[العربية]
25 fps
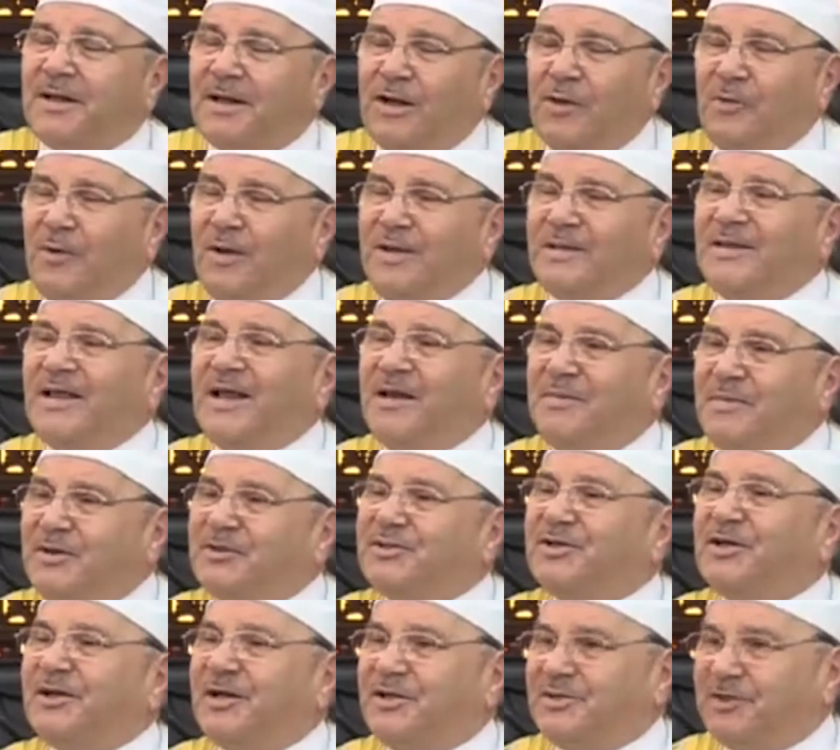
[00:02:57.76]
لو أن
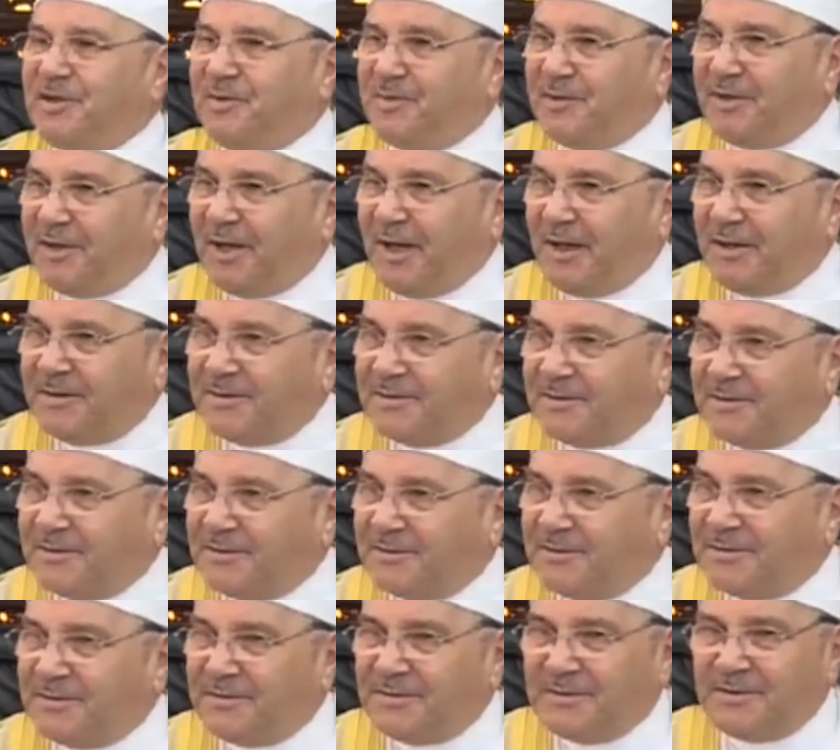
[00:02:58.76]
البشر جميعاً
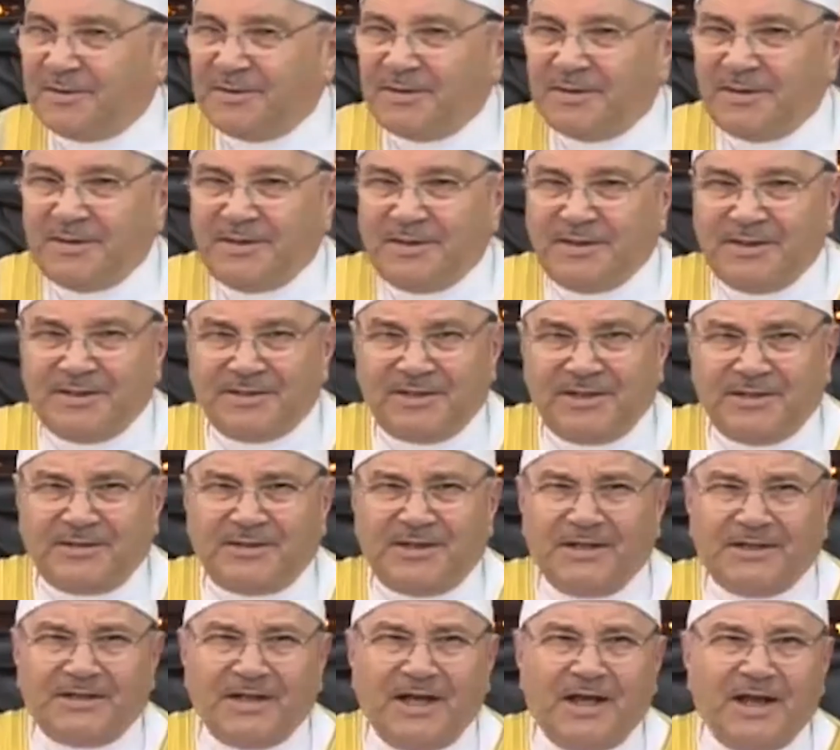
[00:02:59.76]

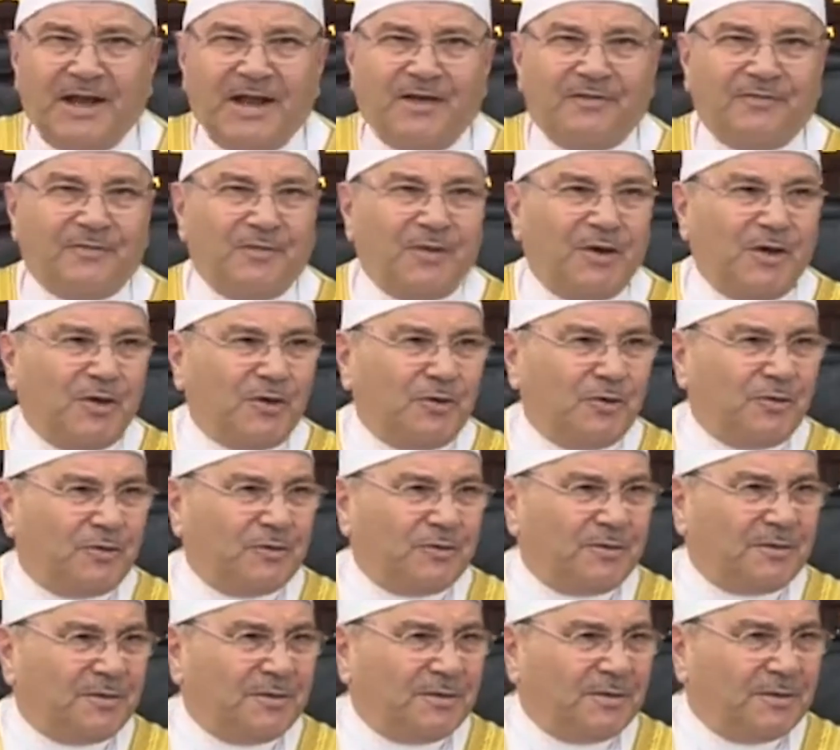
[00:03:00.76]
ستة آلاف
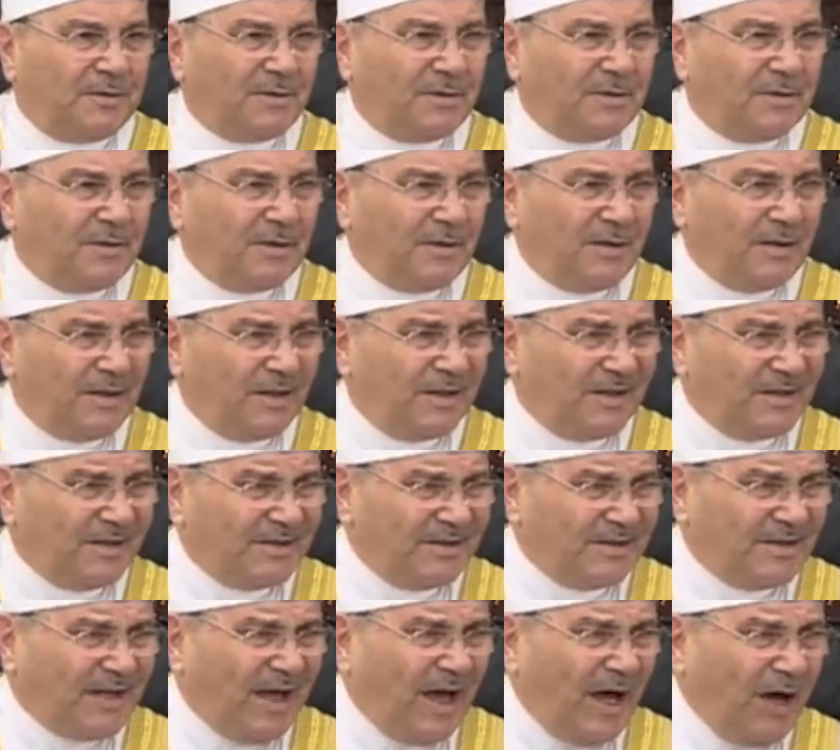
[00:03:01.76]
مليون
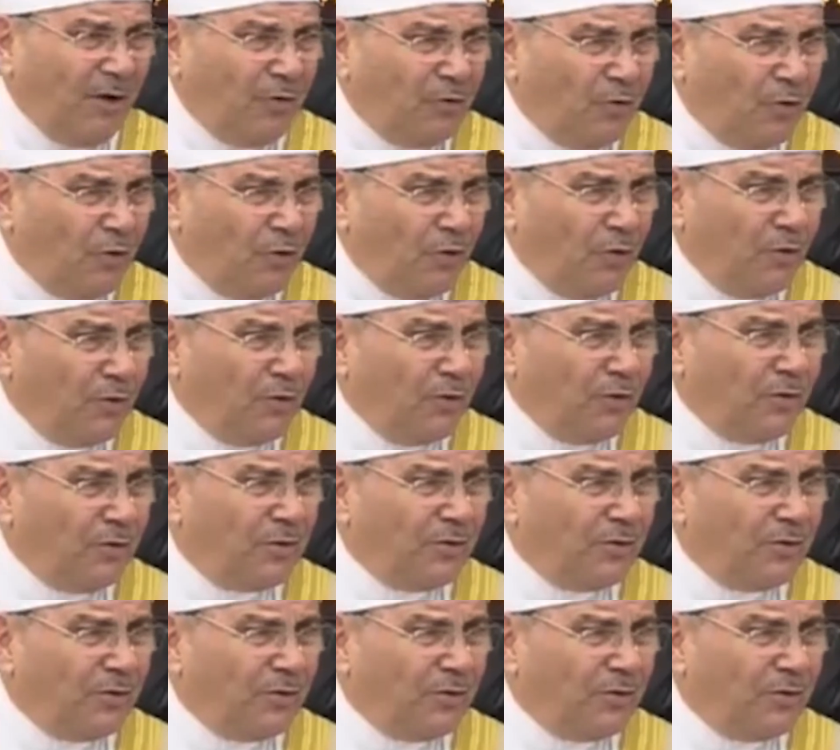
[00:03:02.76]
دعوه